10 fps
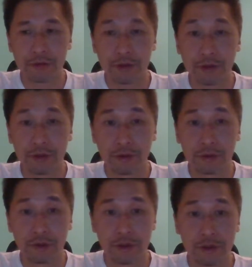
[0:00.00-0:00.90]
就
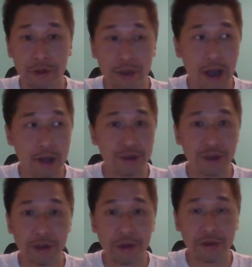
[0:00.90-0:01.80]
只是差
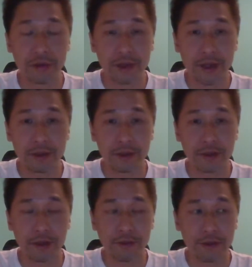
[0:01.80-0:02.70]
十个月时间也
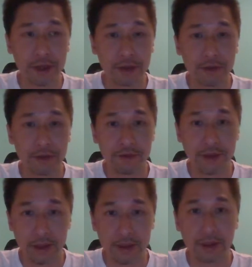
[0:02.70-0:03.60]
是非常非
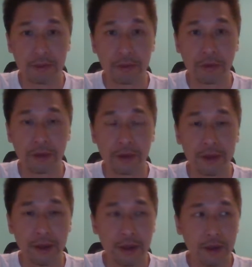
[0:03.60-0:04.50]
常紧迫，
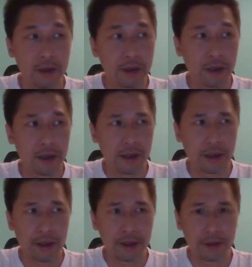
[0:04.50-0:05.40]

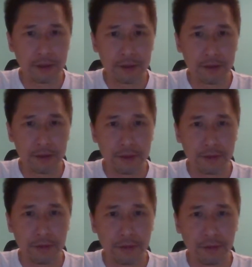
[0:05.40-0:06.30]
呃，
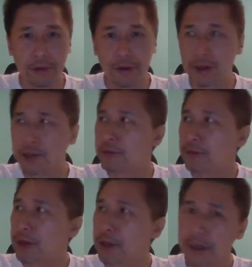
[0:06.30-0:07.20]
我认
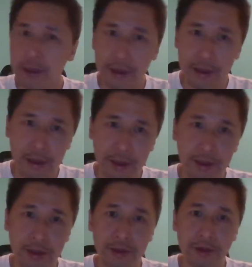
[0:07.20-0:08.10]

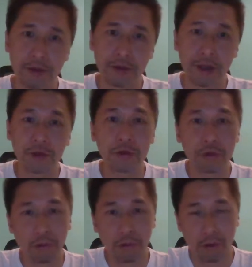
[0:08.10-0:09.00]
为就根据
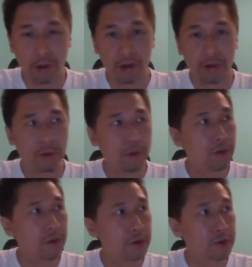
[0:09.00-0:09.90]
我
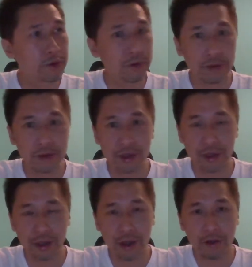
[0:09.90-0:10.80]
过去
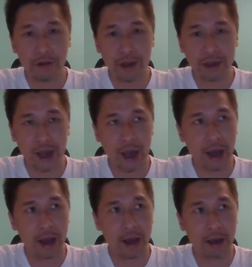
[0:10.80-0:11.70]
几年观
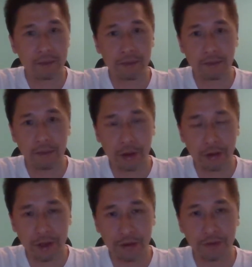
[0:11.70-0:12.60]
察美
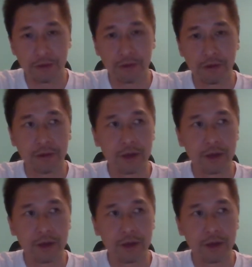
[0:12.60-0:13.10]
国政府